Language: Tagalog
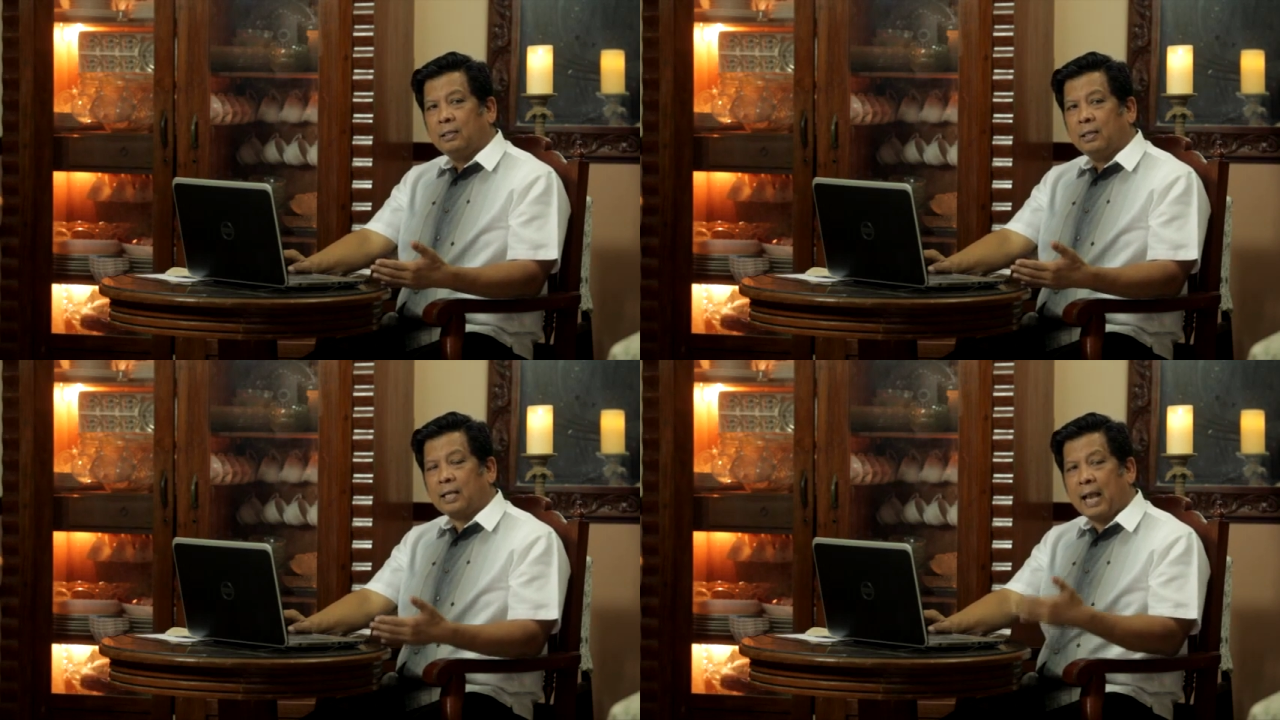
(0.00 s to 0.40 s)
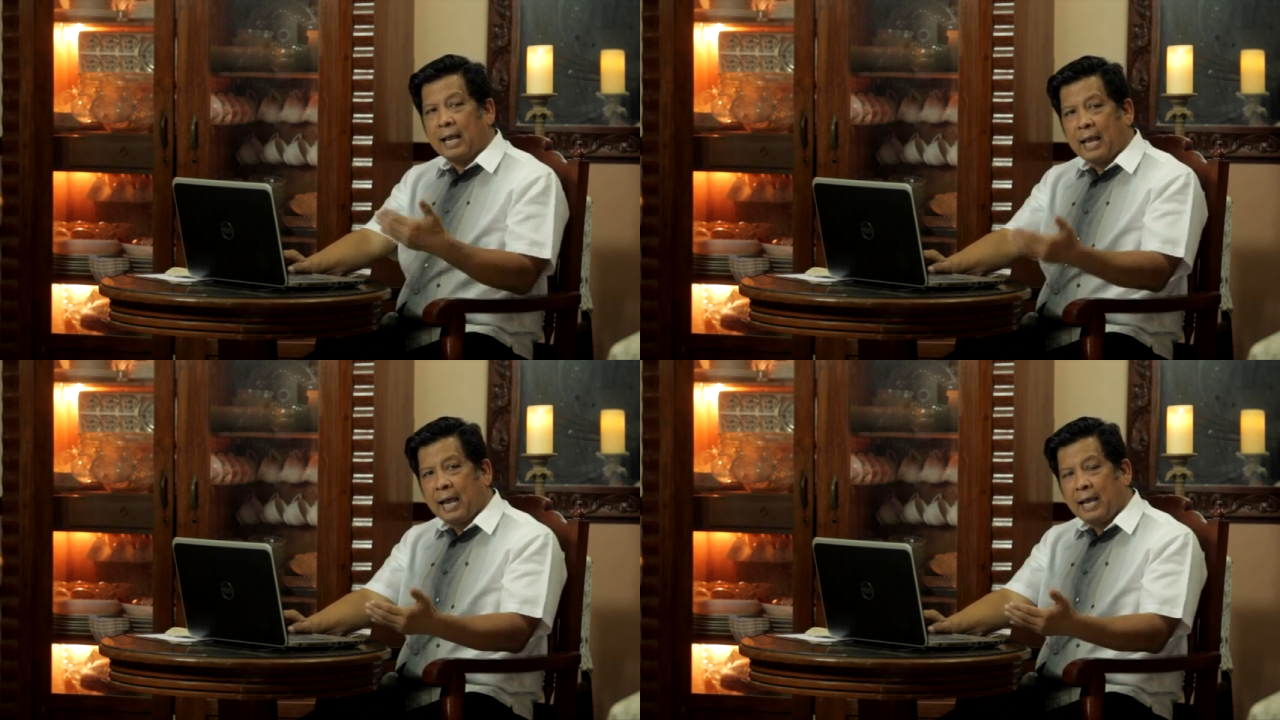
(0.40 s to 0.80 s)

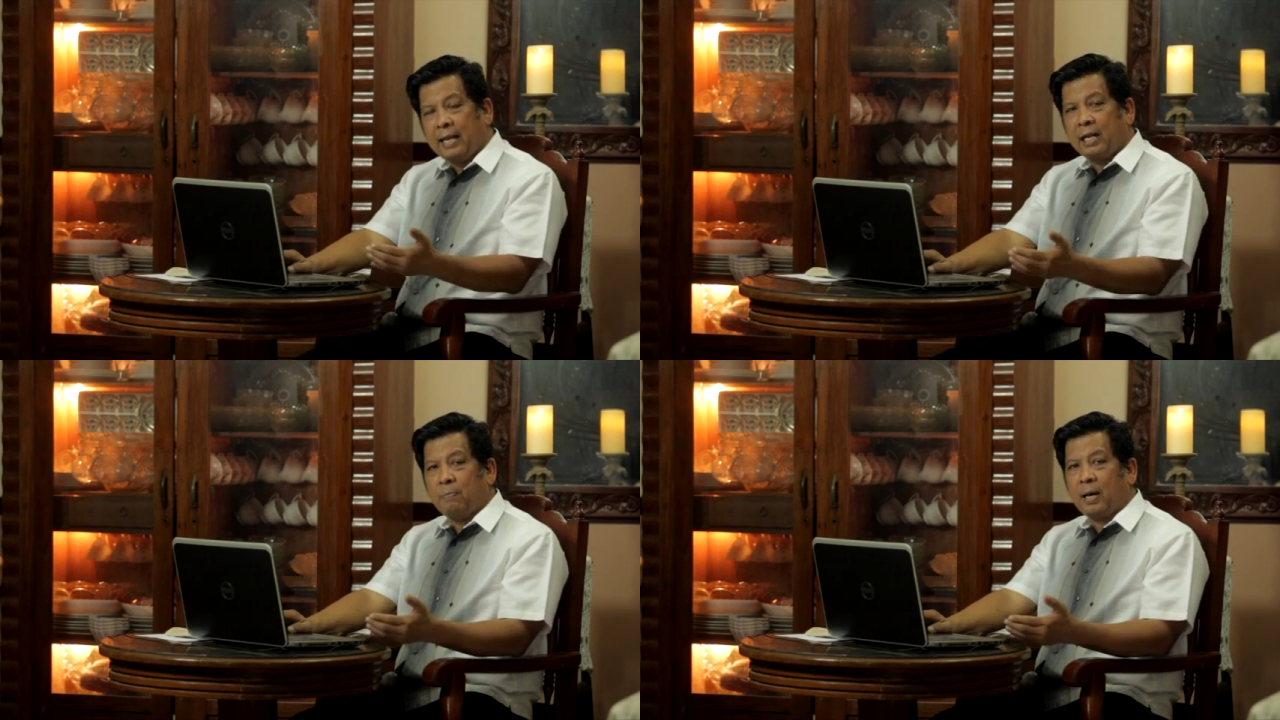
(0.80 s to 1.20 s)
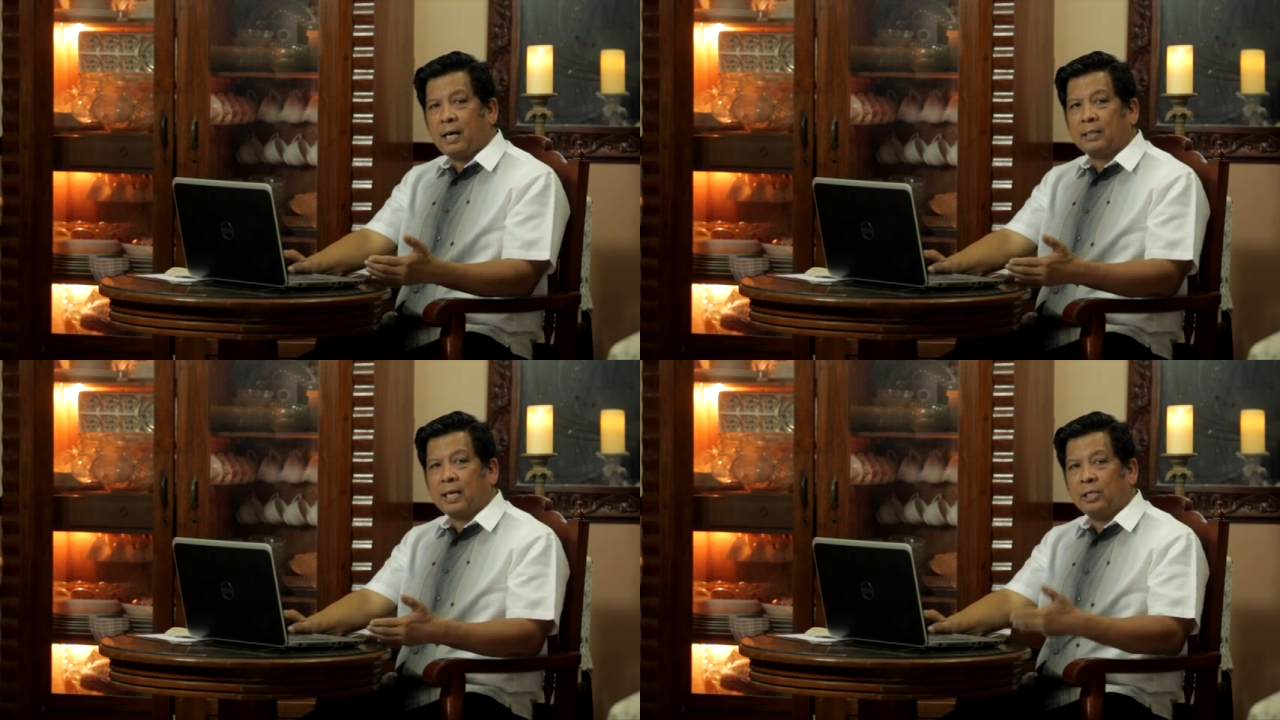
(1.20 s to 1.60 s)
nag-aalaala na
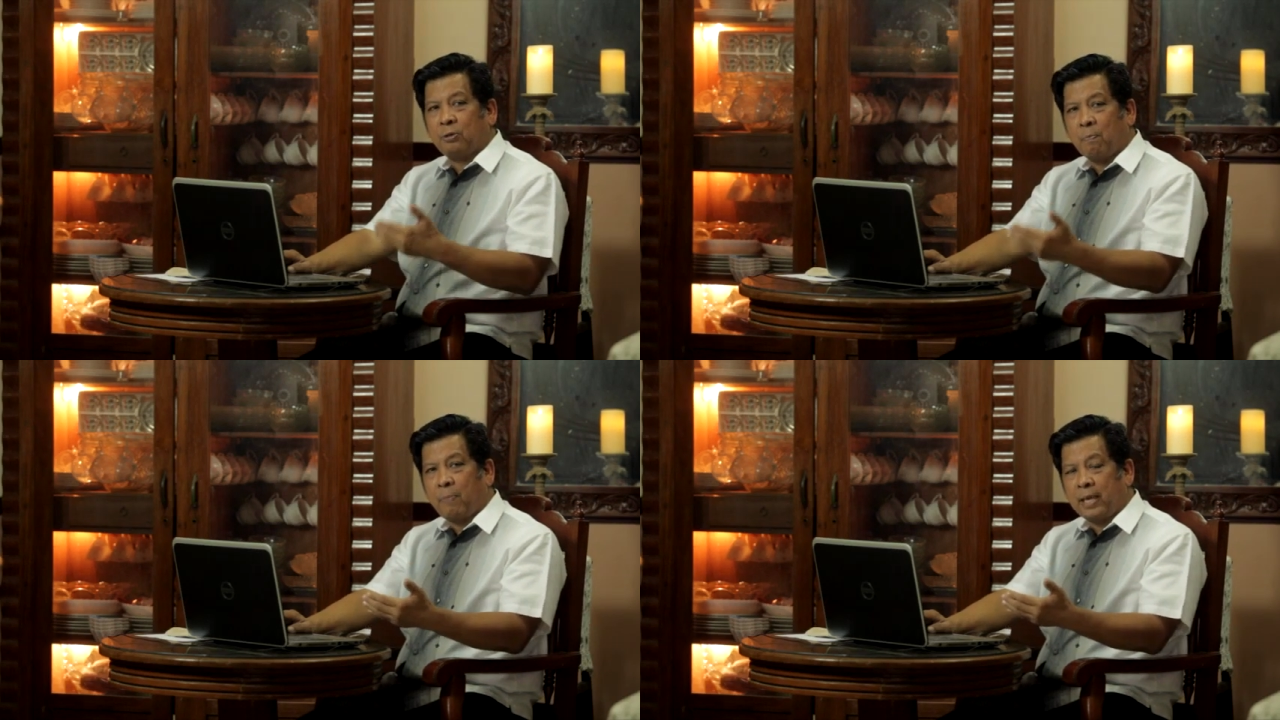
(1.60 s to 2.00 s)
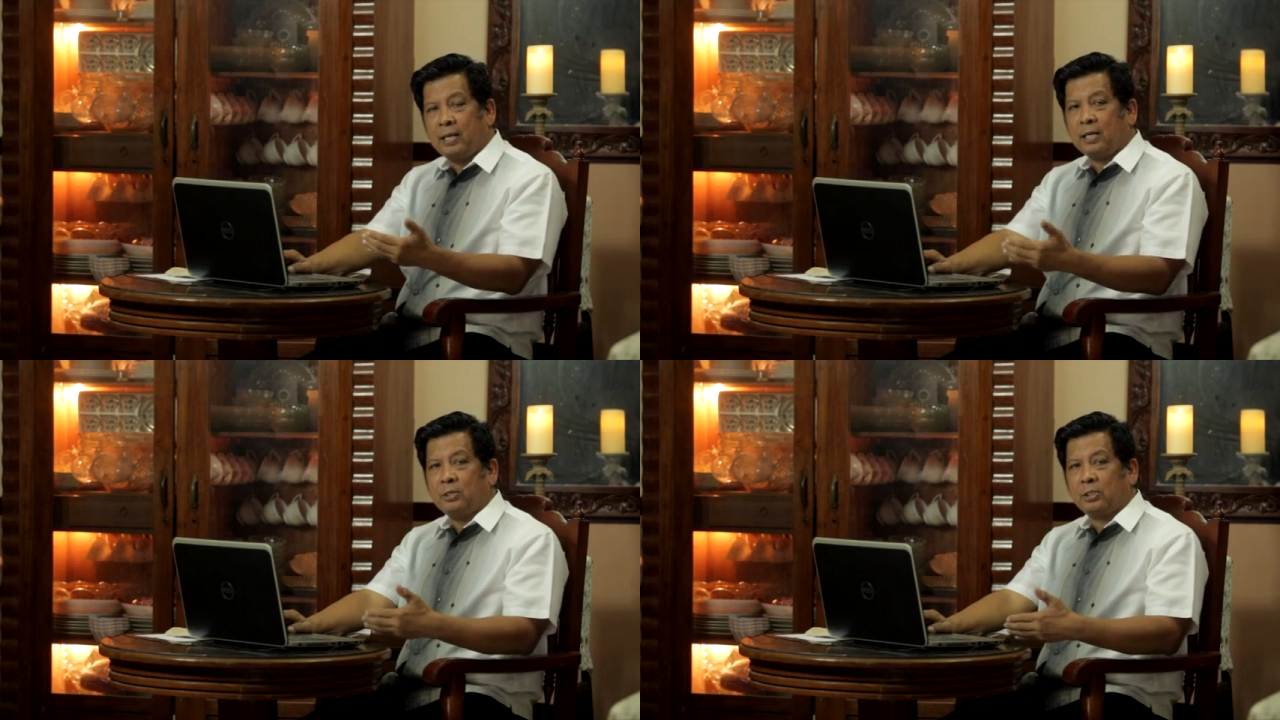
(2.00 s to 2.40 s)
baka tayo sumpain
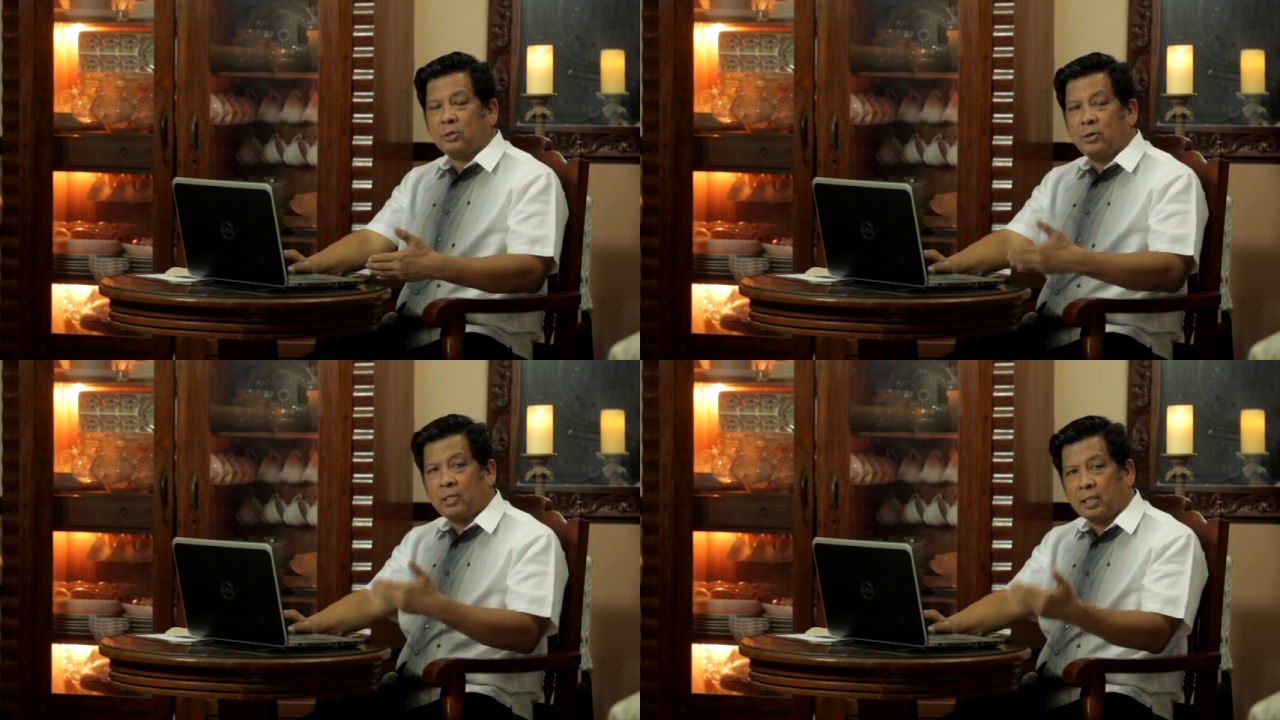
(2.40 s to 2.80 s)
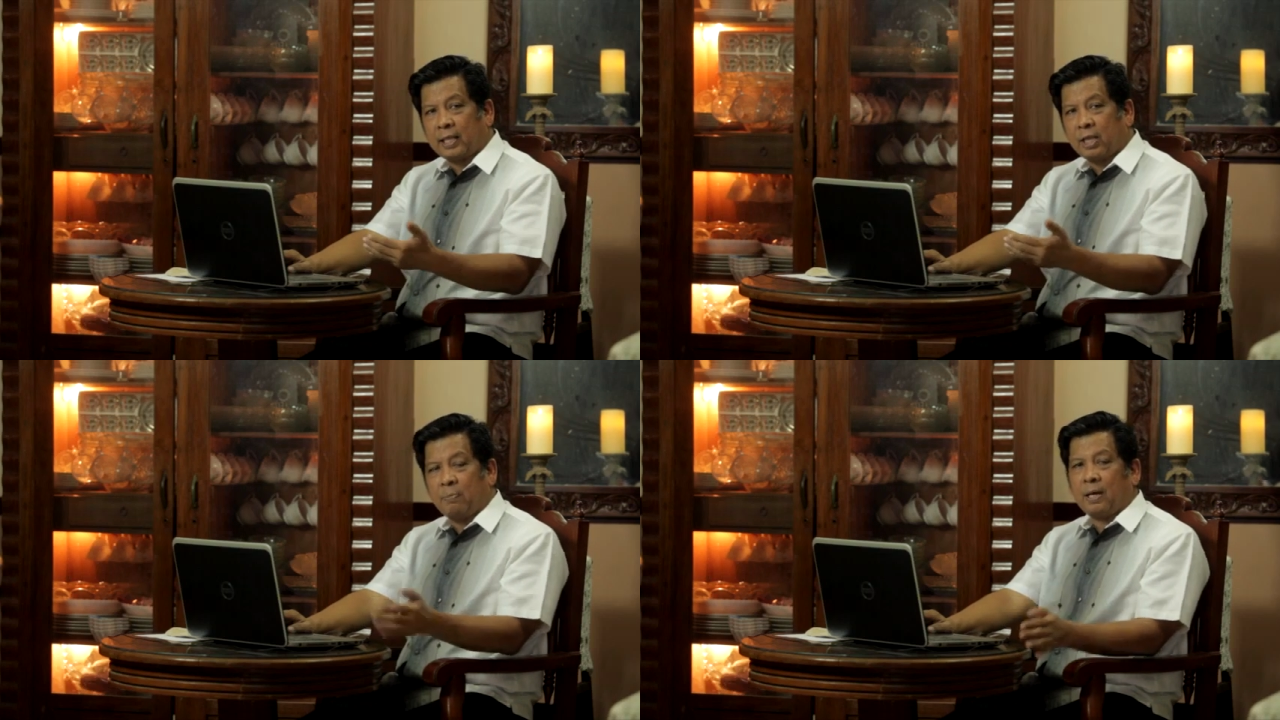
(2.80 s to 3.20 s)
ng Diyos kung hindi
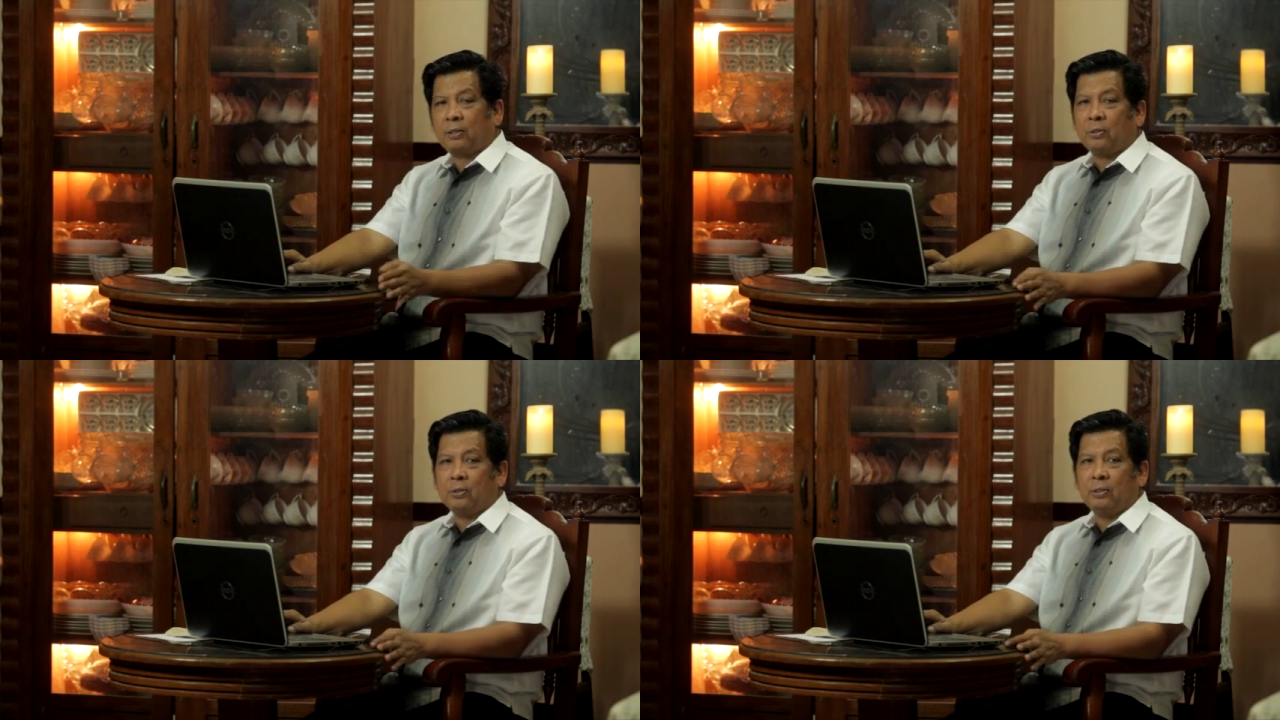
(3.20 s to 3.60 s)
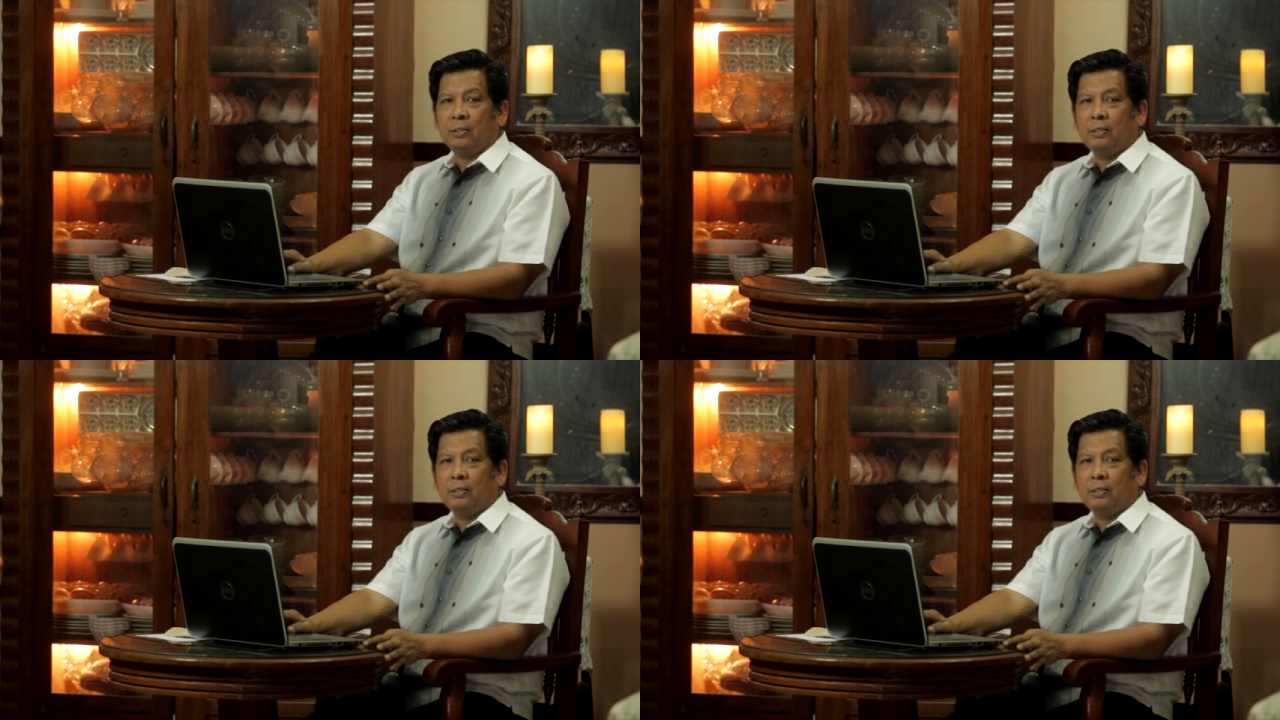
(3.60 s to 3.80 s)
tayo makatugon.